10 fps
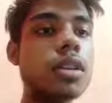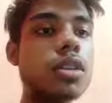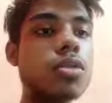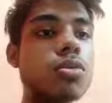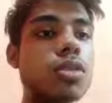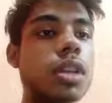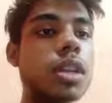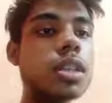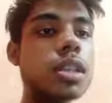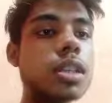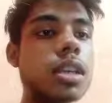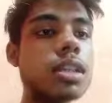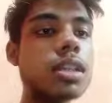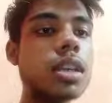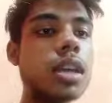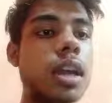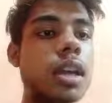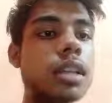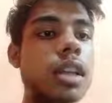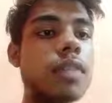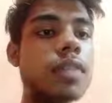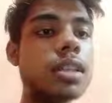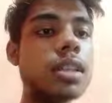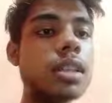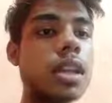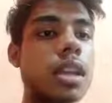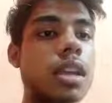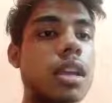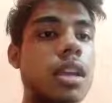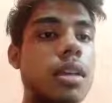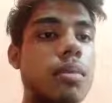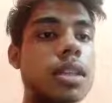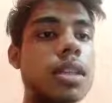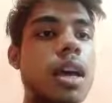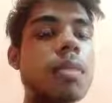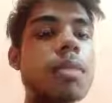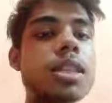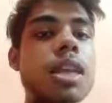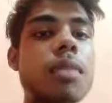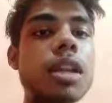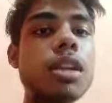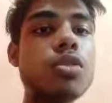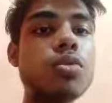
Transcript: टू थ्री ज़ा सिक्स एंड थ्री वन ज़ा थ्री बस आपके पास क्या बने टू